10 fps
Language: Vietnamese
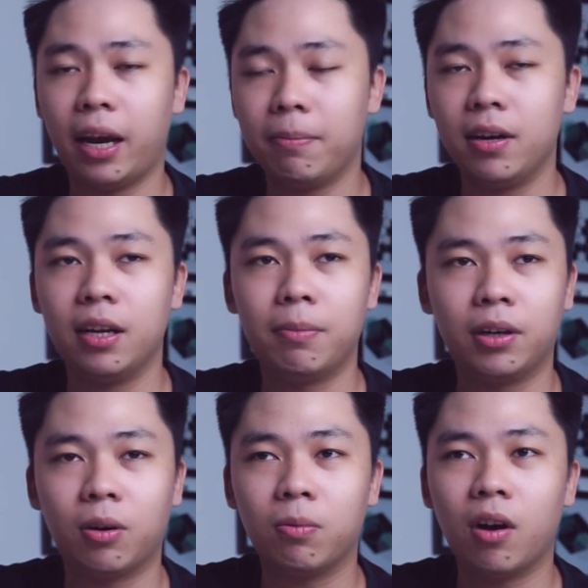game thì
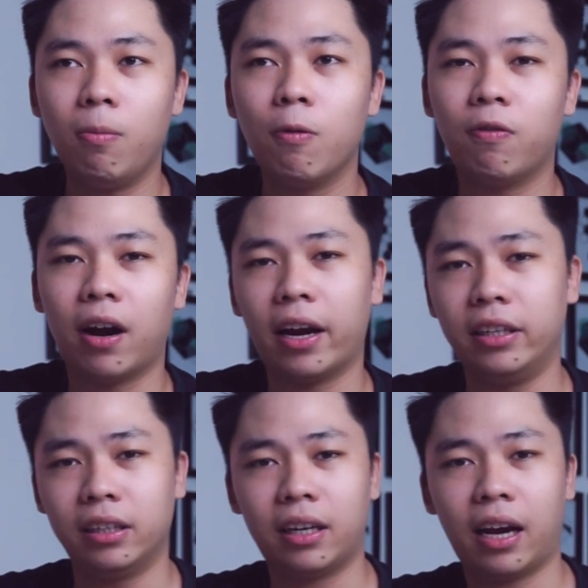mình cũng có một vài
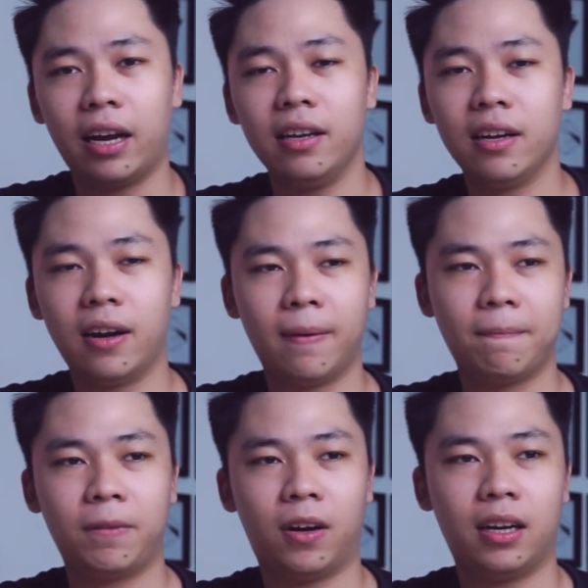những cái
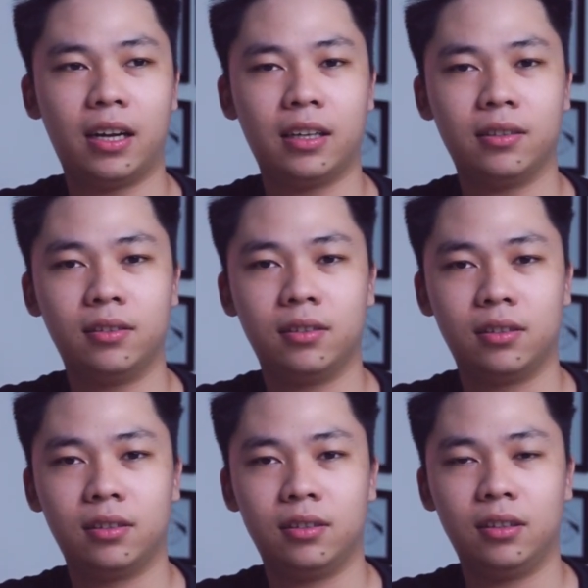gọi là
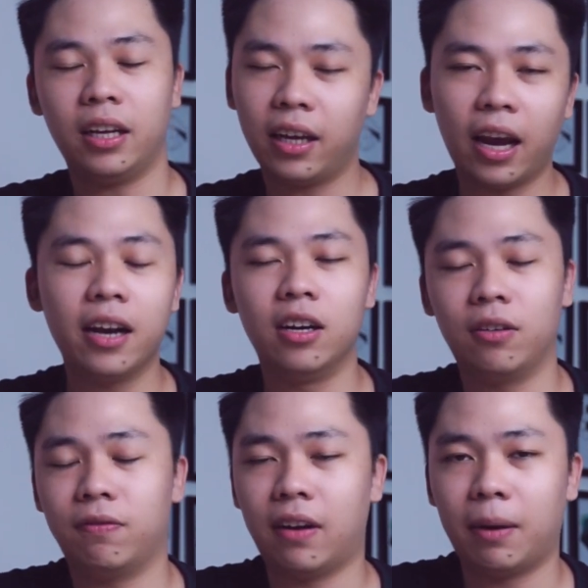liệt kê
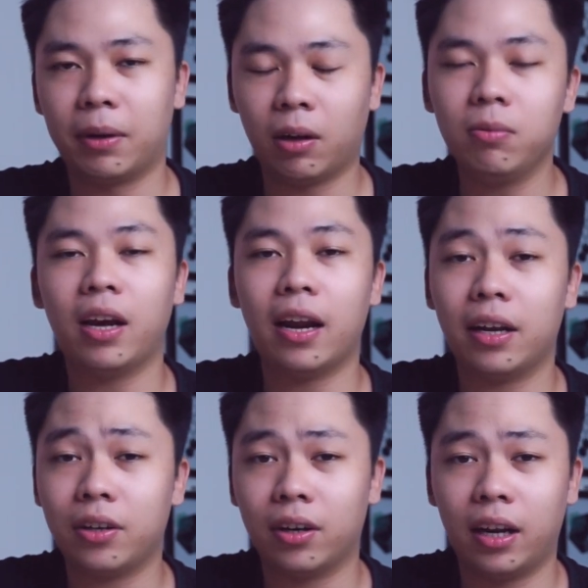được và mình thống kê ra
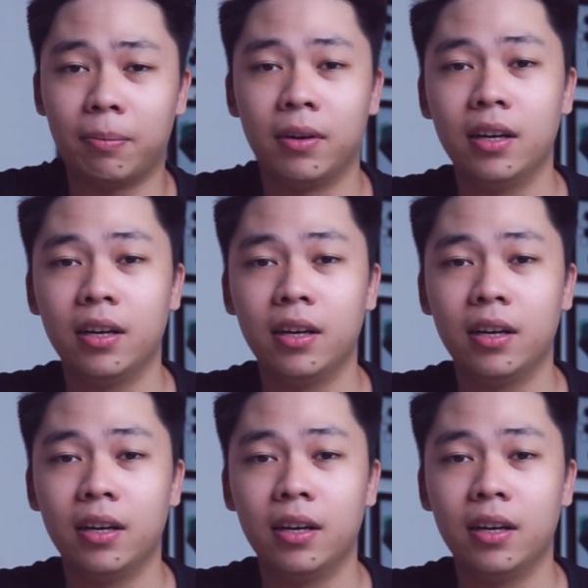cho anh em.